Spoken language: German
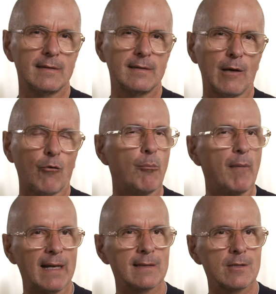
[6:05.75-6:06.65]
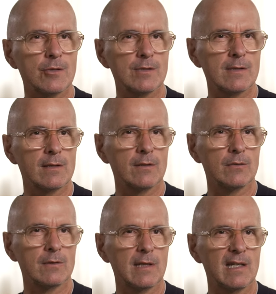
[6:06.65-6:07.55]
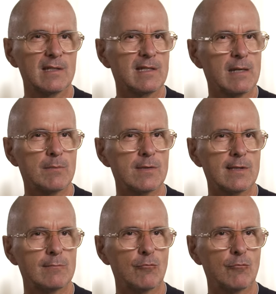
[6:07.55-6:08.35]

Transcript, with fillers: der romantischste und intimste